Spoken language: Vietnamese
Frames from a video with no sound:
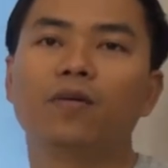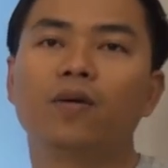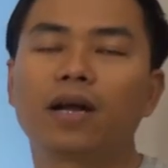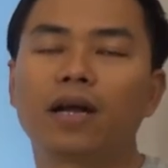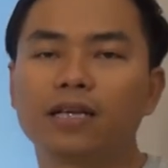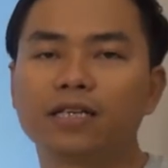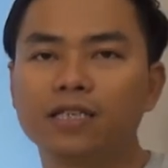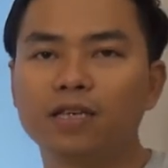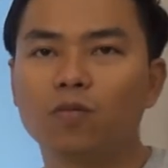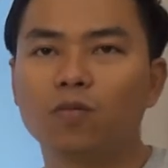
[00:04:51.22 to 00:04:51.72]
à,
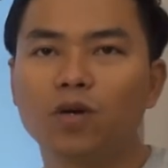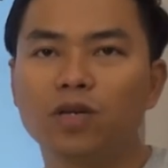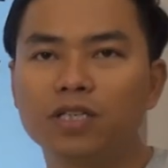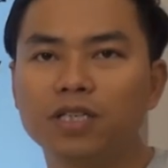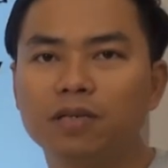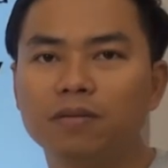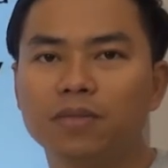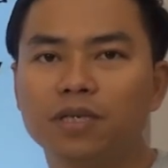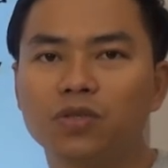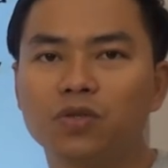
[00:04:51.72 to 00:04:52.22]
hoặc là
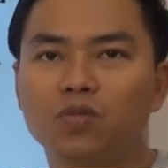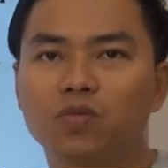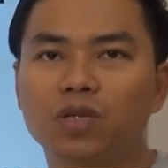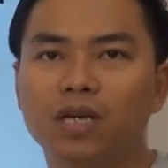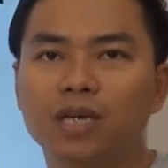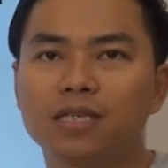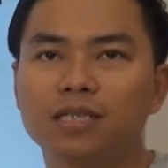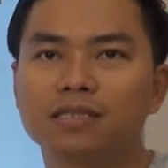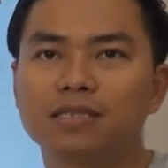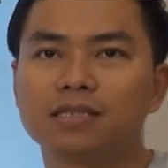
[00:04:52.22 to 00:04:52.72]
trong quá trình mà
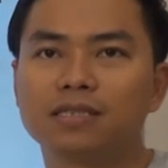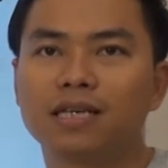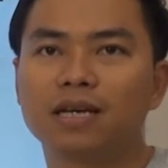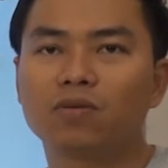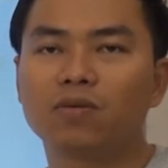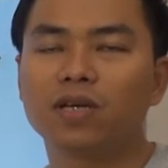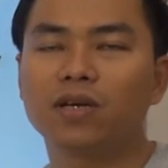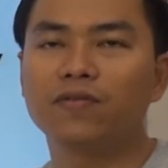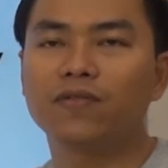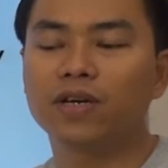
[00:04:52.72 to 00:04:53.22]
chúng ta
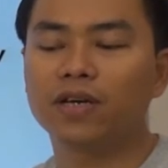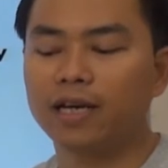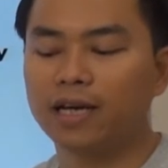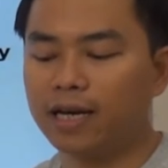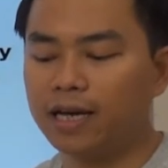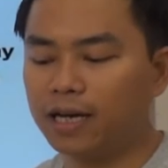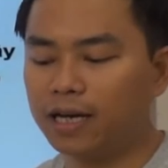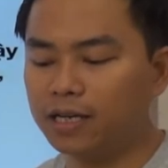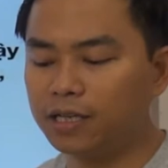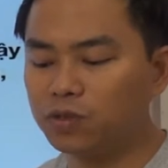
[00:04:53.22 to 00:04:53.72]
giao tiếp
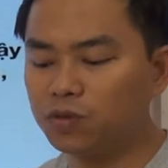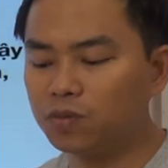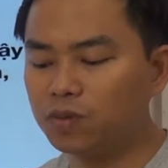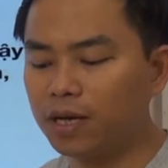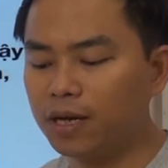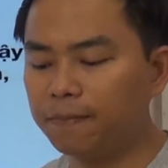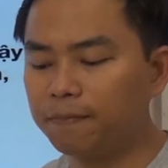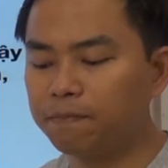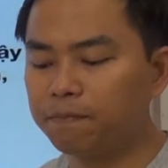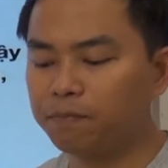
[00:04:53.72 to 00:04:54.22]
với khách hàng thì
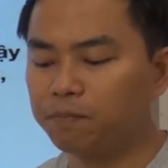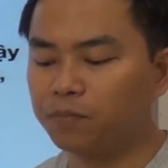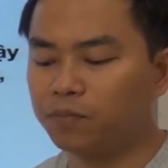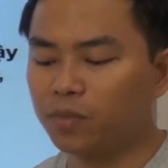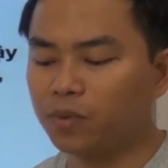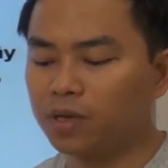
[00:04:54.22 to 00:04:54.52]
chúng ta